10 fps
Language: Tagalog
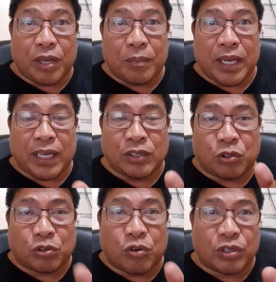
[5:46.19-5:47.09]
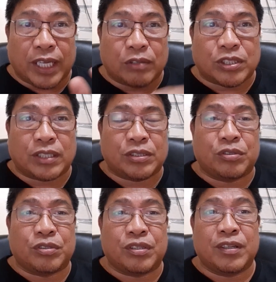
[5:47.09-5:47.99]
may totoong
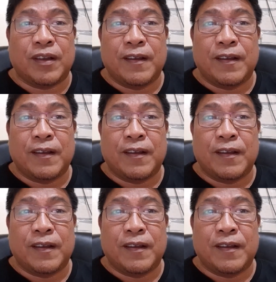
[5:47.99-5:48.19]
negosasyon,